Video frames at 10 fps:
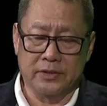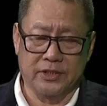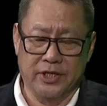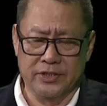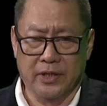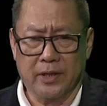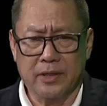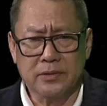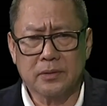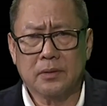sa
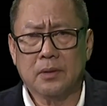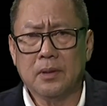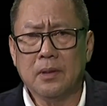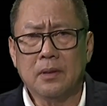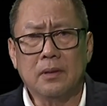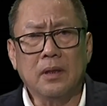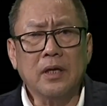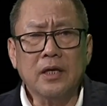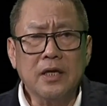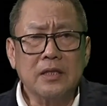GSIS,
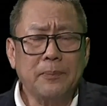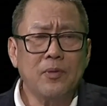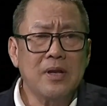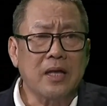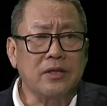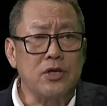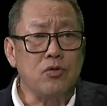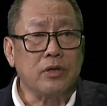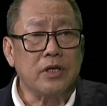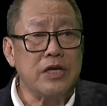nakikita po natin
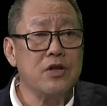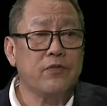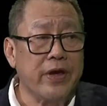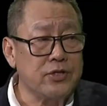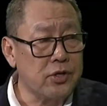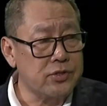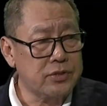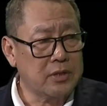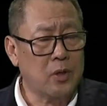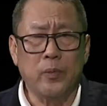yung innovations
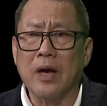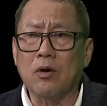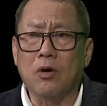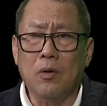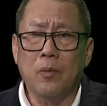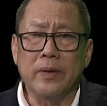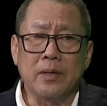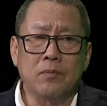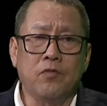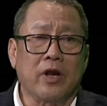na we are going
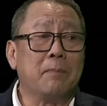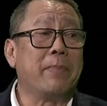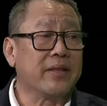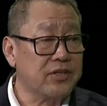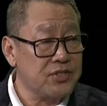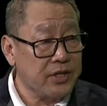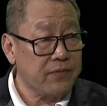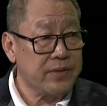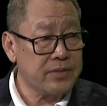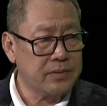for a better
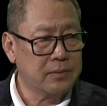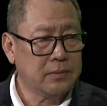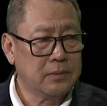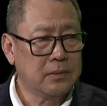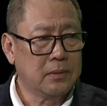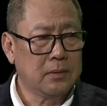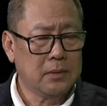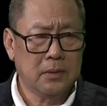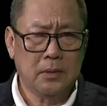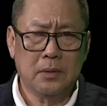service. Yeah.
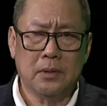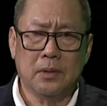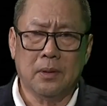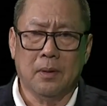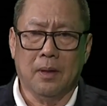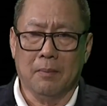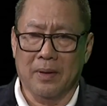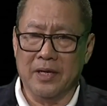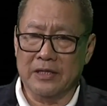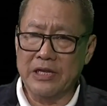
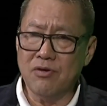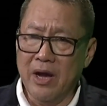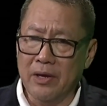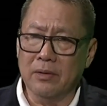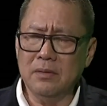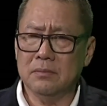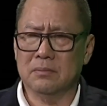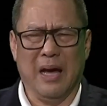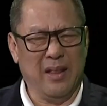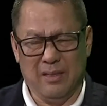Makita nyo ngayon,
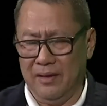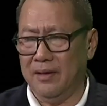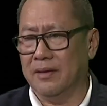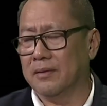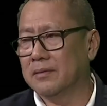dati